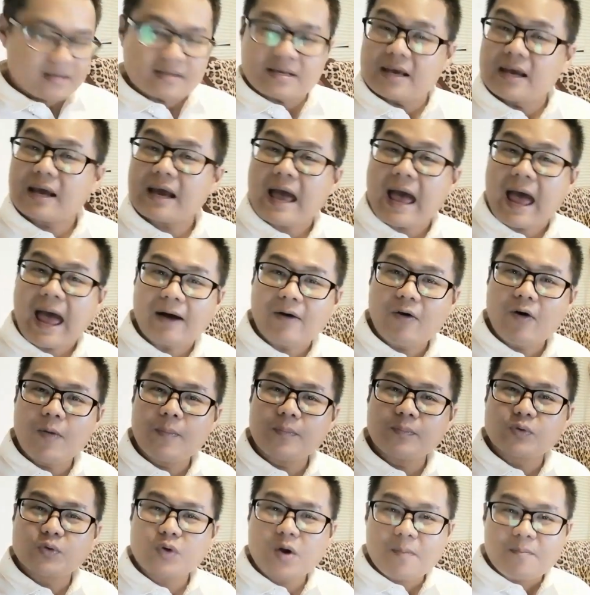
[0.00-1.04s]
สิงหาค
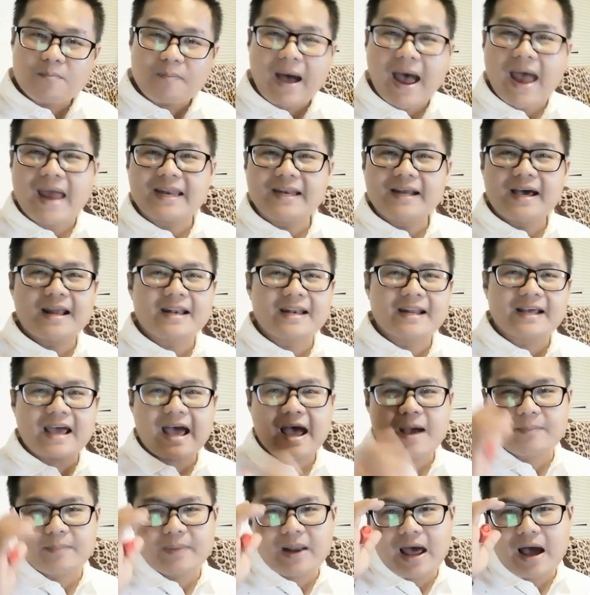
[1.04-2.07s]
มช่วงปลายเดือนนะ
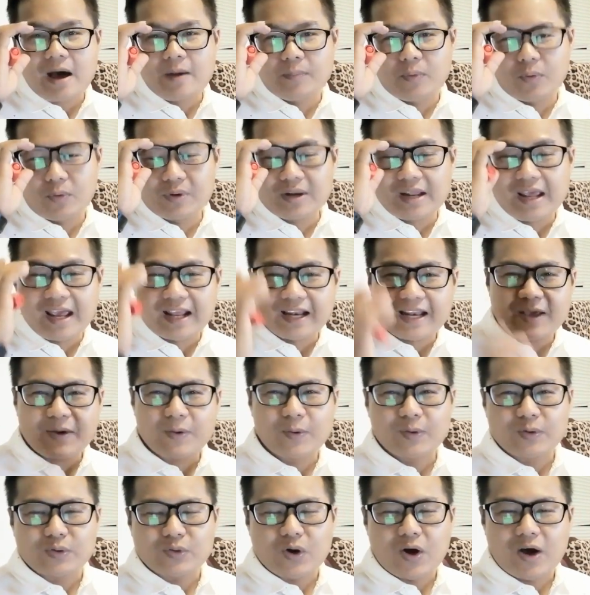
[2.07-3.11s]
ครับ ดาวพุธเองได้
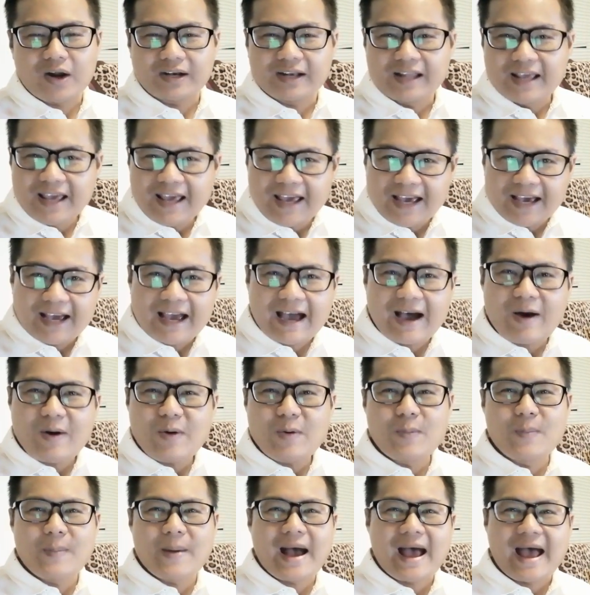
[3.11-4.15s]
โคจรเข้า
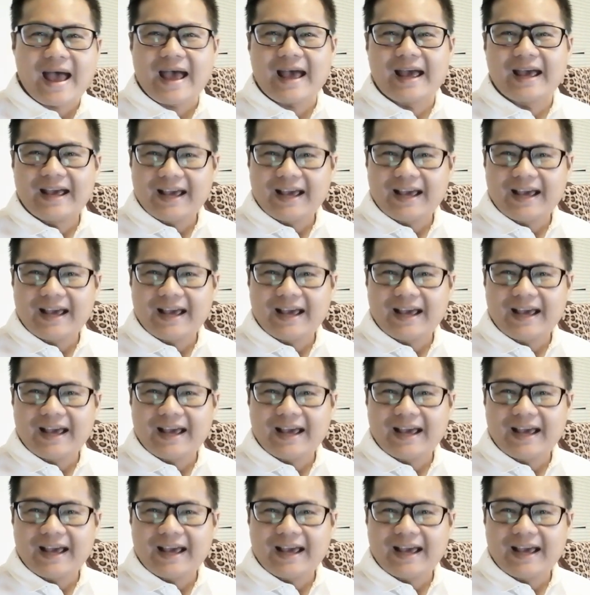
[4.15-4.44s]
มา